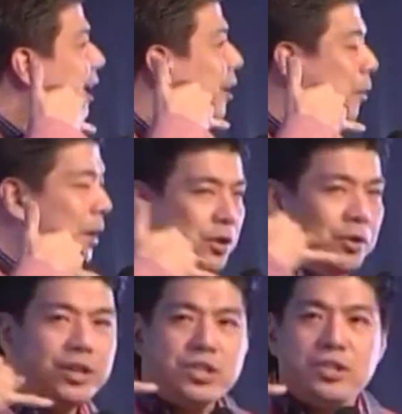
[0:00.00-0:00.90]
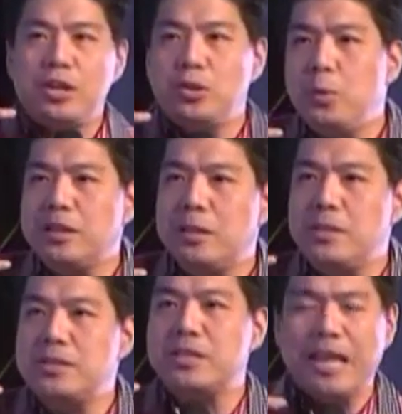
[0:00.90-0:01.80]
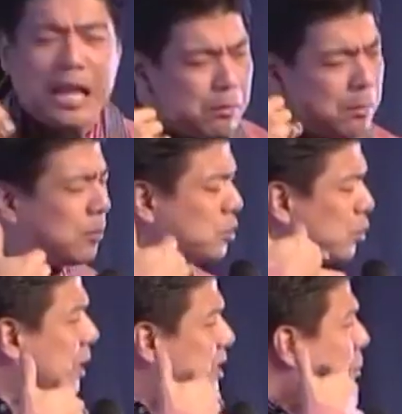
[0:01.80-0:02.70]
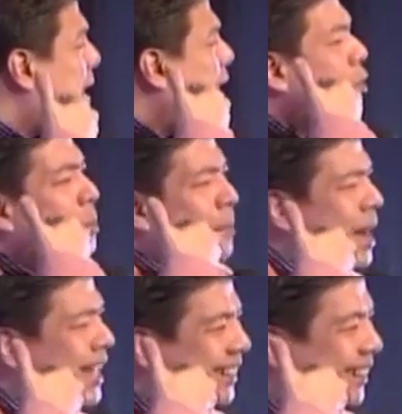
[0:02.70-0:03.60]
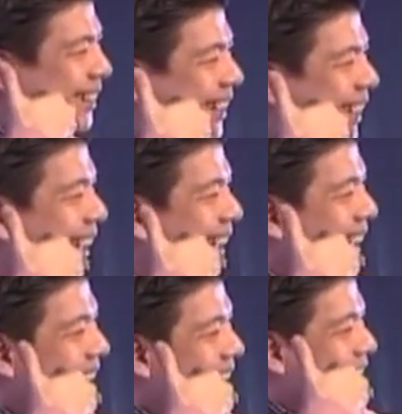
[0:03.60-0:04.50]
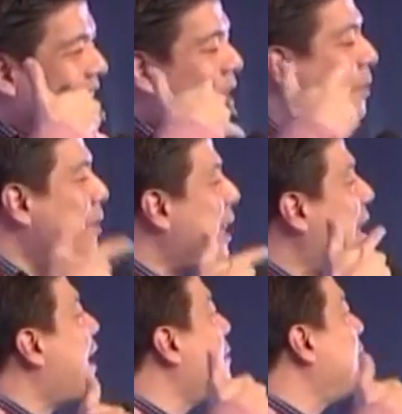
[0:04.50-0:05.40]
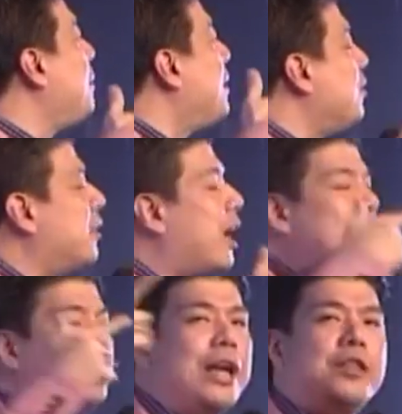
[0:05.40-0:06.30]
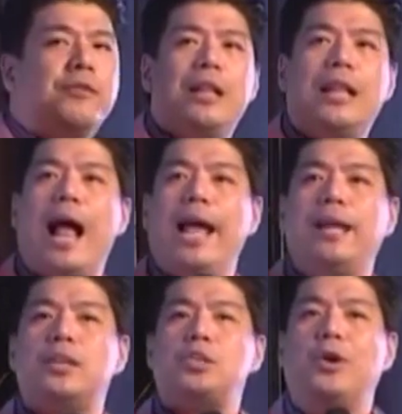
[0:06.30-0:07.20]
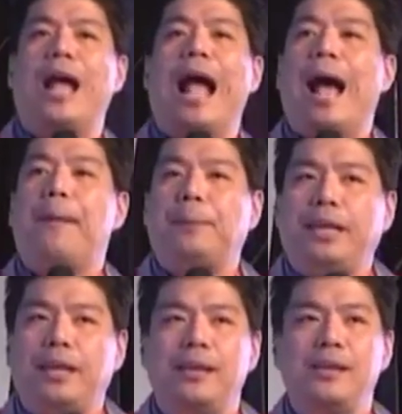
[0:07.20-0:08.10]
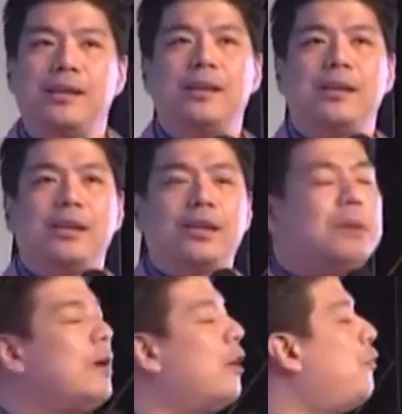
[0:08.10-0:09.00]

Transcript: When are you gonna start doing the business? Kailan mo ba gustong magsimulang yumaman? Alam mo yung nararamdaman niyo on the other end of the line that you're happy giving a